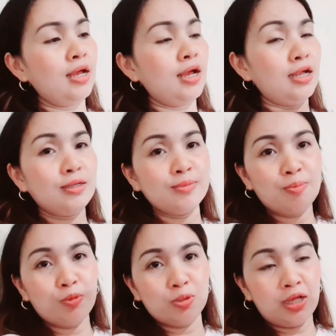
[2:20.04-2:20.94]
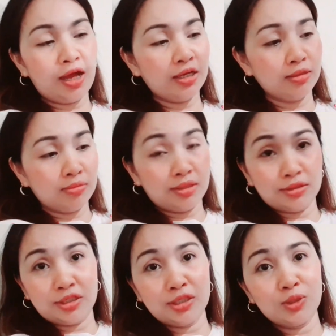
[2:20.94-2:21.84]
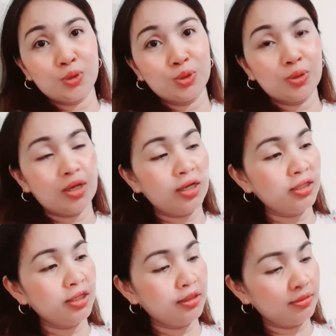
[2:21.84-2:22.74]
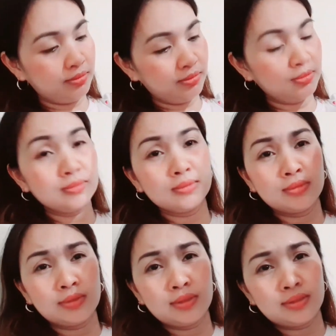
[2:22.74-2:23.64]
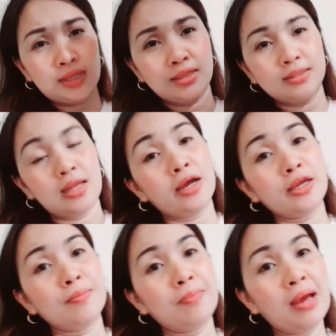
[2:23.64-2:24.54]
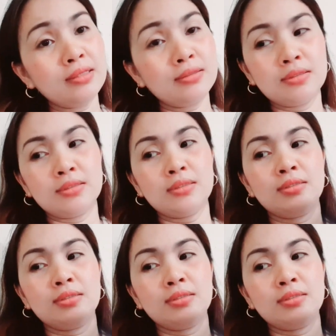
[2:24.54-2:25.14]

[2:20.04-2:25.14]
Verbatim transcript: alam na po ng aking mother-in-law yung aking size sa aking pants.